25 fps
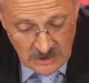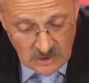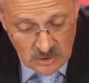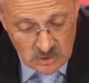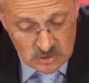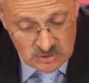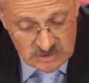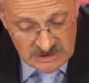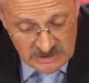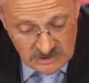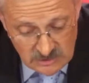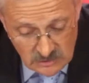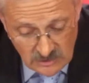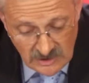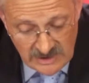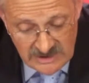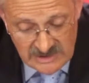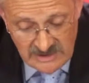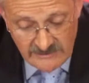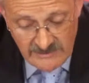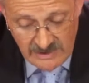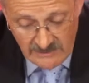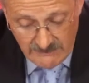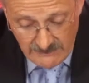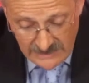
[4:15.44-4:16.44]
Los
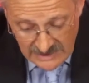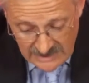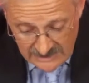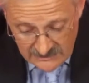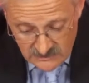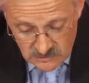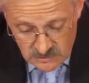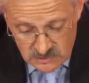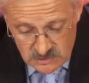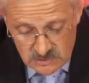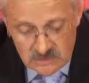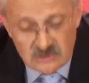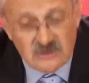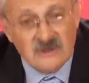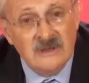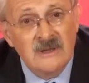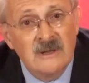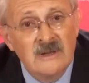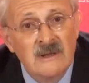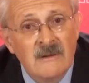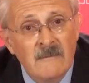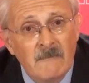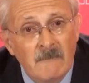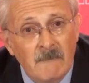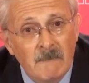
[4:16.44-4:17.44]
115.000 parados
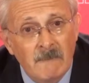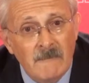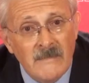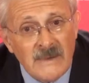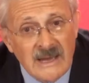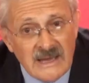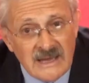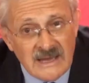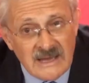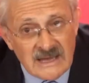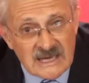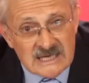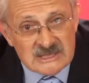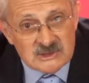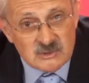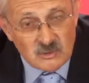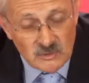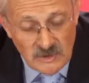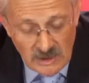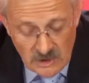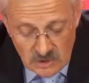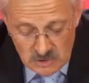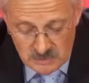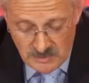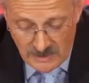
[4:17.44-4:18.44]
eh,
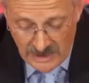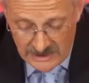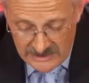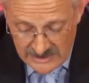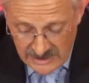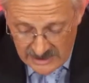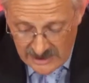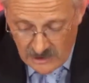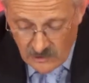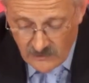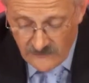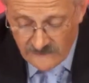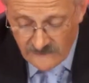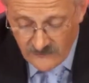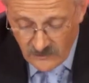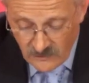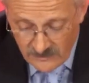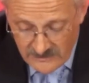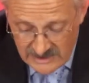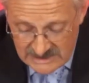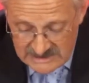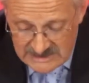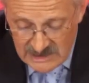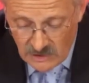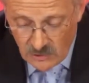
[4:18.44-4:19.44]
asturianos van a tener que
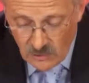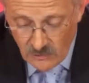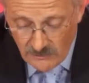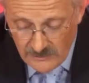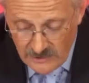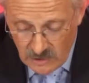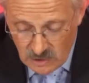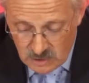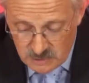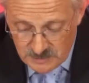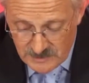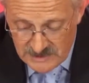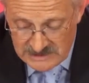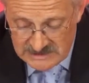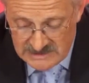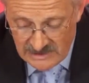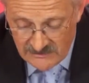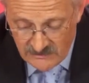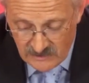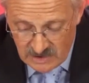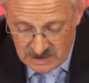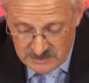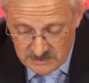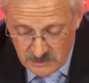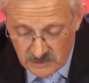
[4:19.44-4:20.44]
conformarse con menos
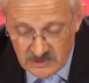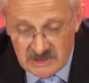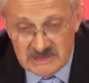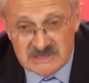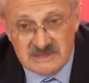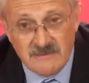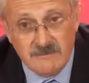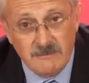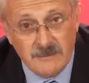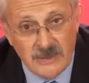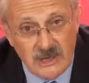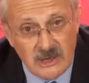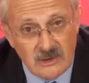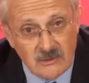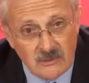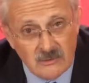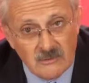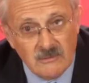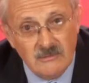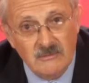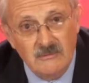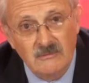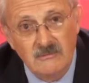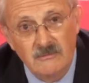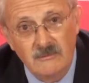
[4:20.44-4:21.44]
prestaciones por desempleo
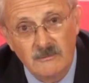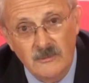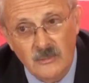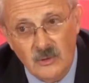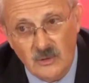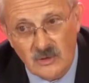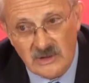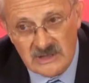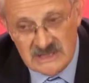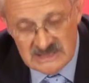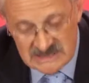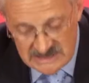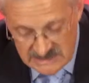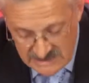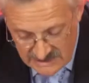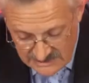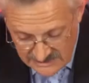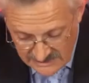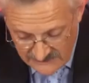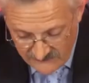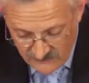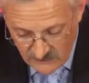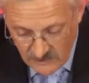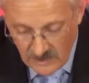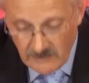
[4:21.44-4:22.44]
por lo que
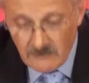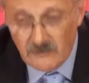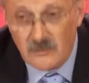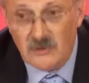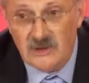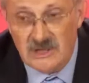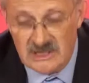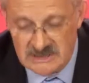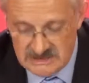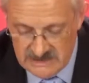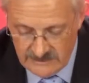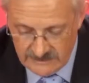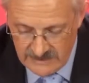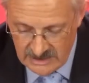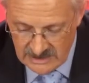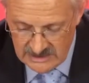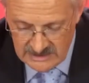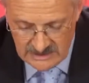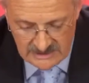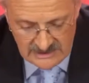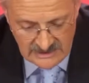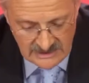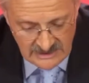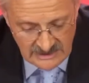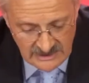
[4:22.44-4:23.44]
desciende de forma impronta esta
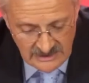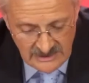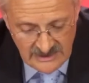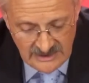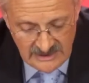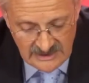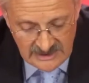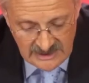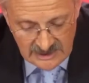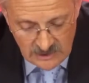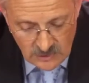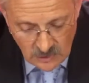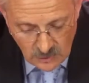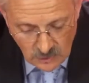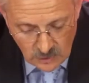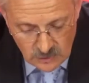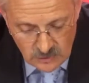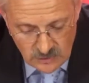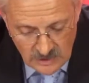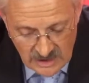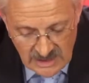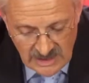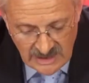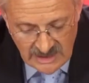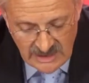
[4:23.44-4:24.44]
partida, y no,
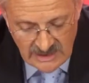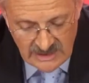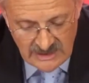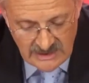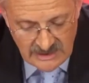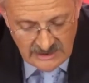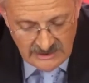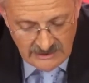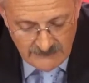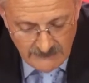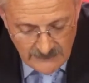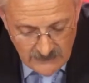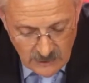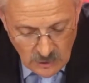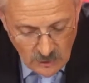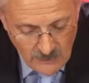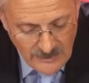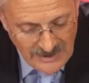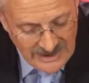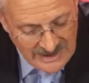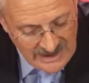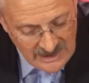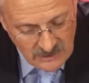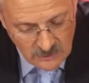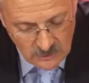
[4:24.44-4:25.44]
eh, no
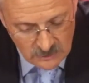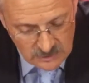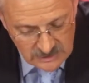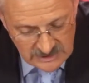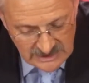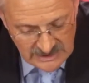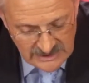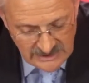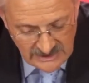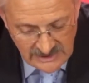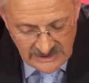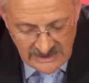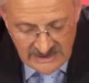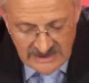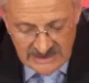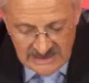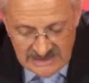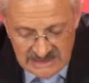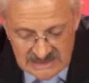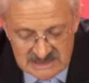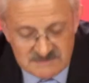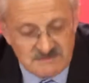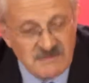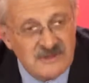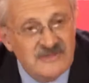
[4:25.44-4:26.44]
van a encontrar
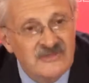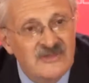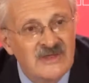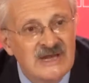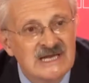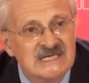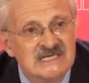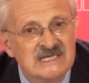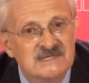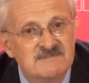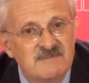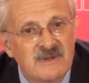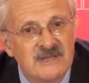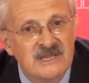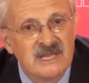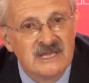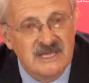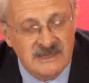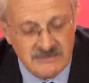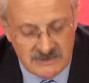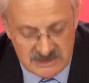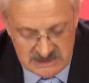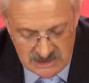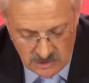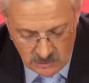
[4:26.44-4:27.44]
especiales
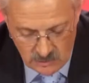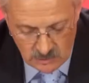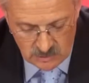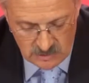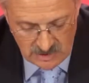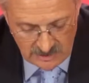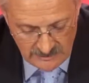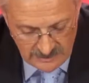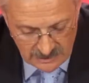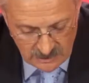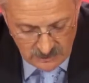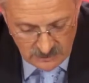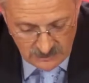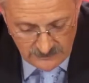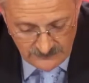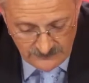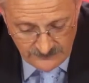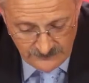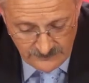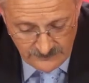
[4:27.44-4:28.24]
expectativas de nuevo trabajo.